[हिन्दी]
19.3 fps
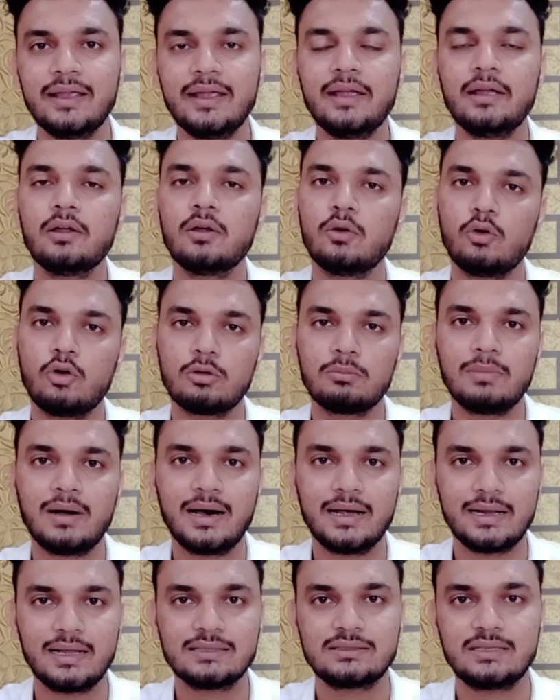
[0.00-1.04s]
के और
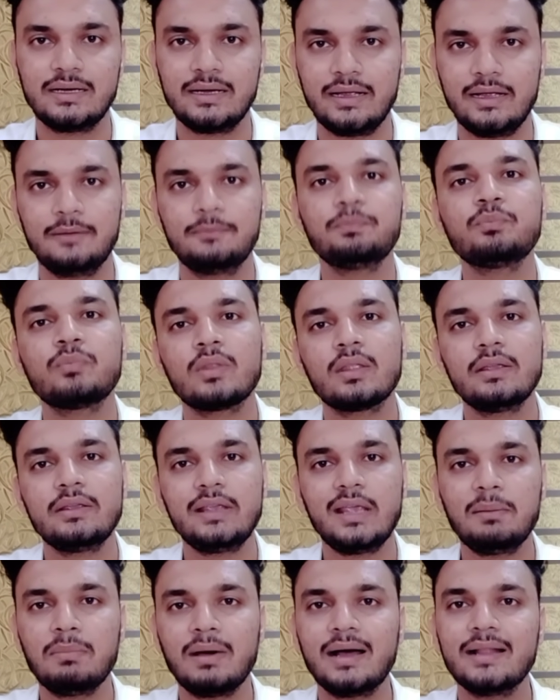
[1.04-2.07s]
महाराष्ट्र के
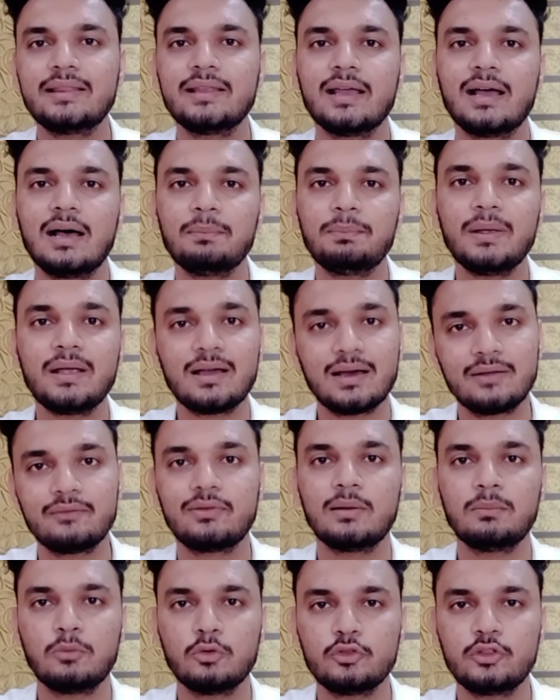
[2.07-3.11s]
ये बात यहाँ पे
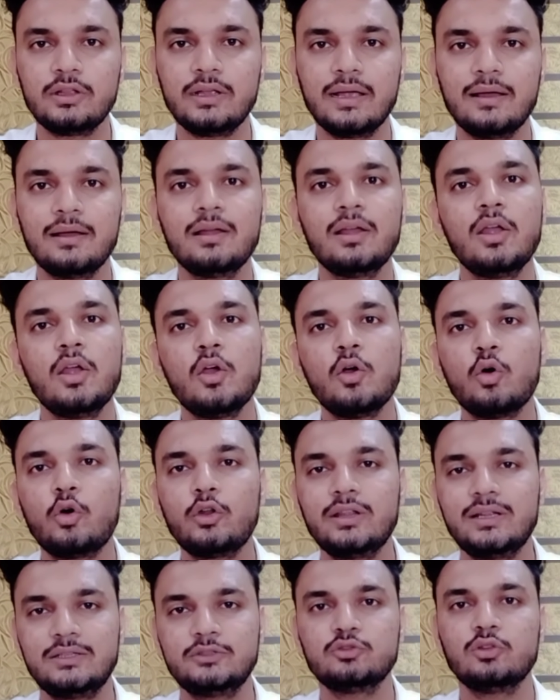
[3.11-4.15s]
कंफर्म होती है
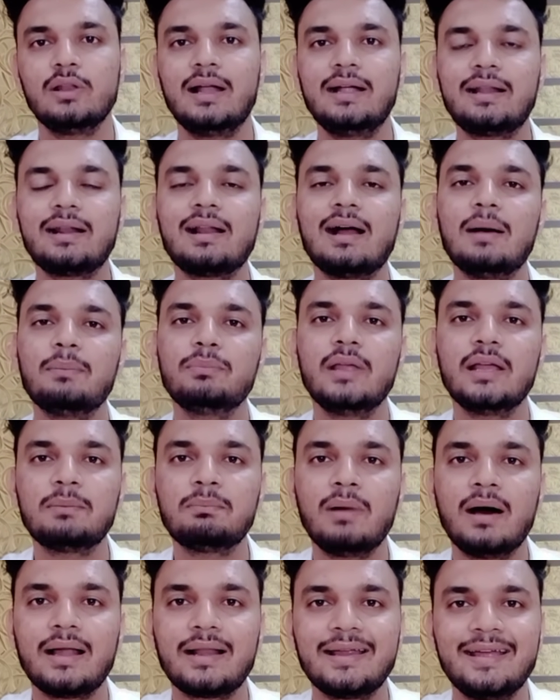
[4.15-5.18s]
और ये जो लेटर आप देख
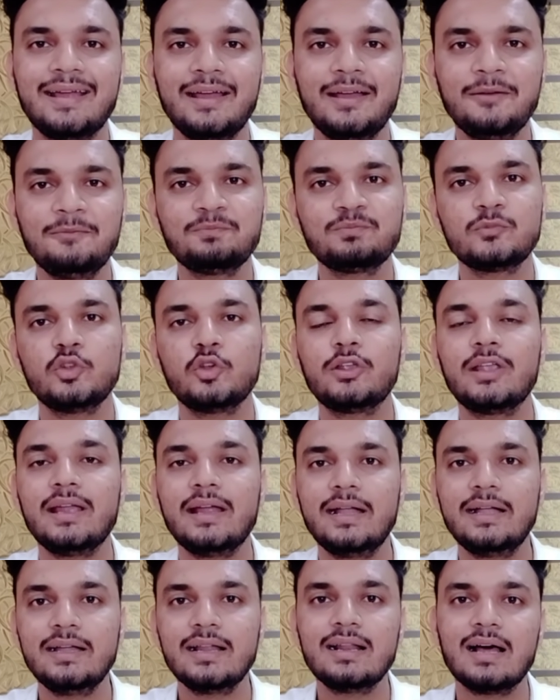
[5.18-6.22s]
पा रहे हैं जो कि
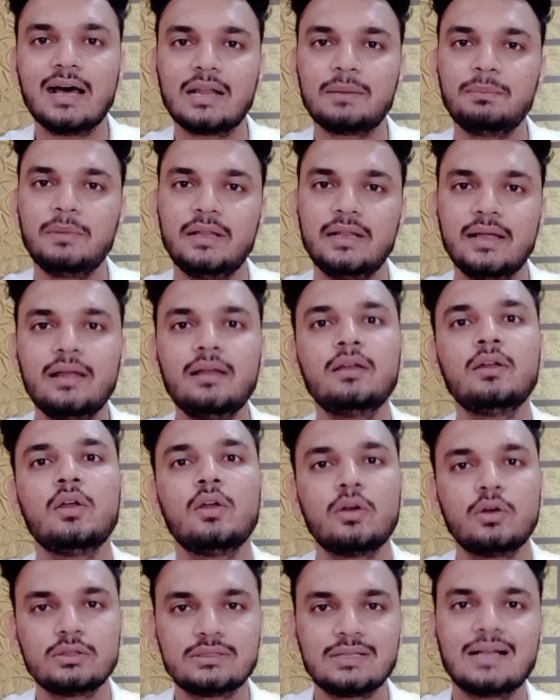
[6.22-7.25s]
इंडियन आर्मी ने
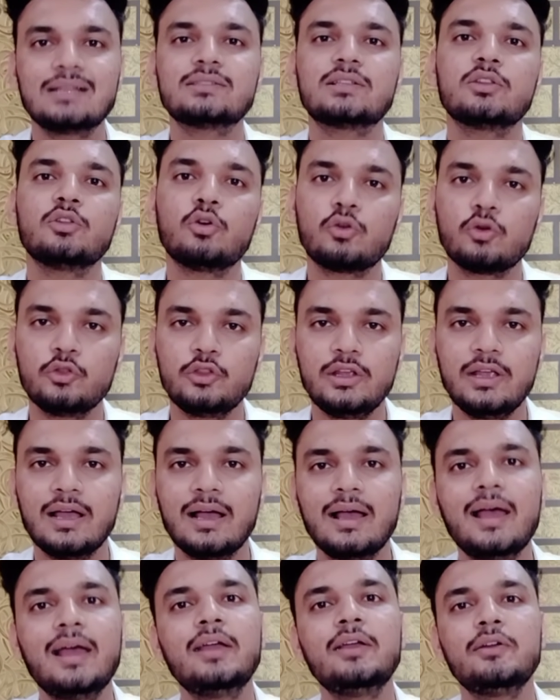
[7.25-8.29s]
सांसदों को दिया
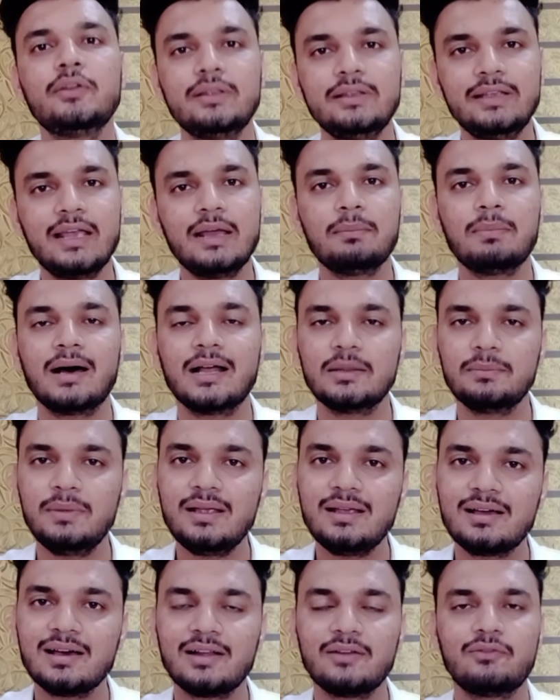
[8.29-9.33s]
है ये बात भी
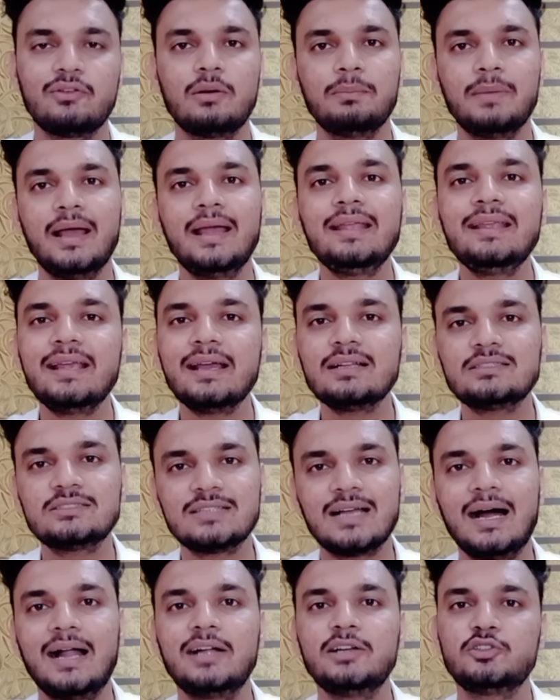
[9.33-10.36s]
कंफर्म है ये
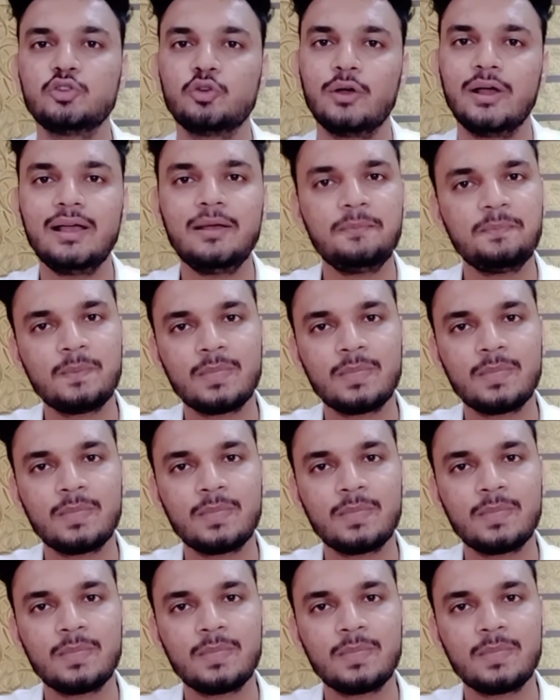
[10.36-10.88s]
चार्ट जो है